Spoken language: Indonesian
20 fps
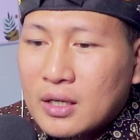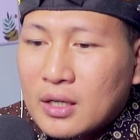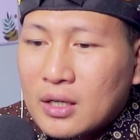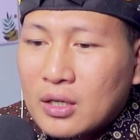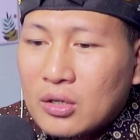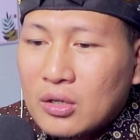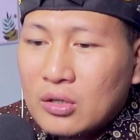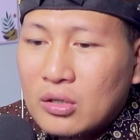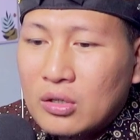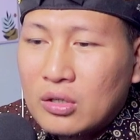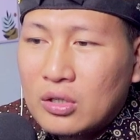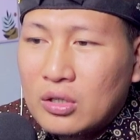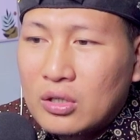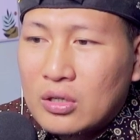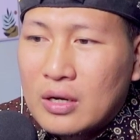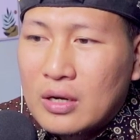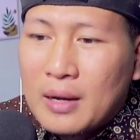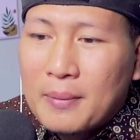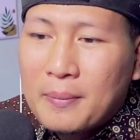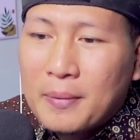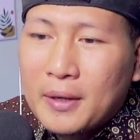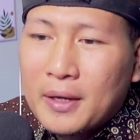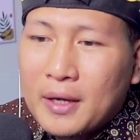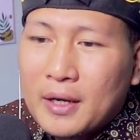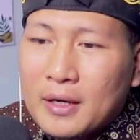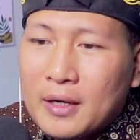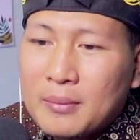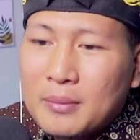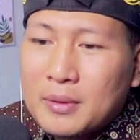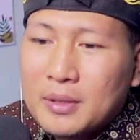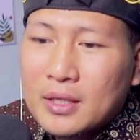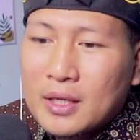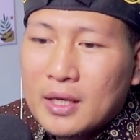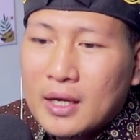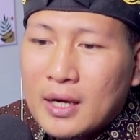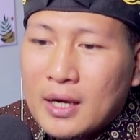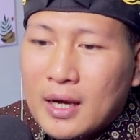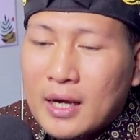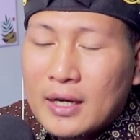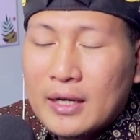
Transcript: kalau apa ya namanya ya,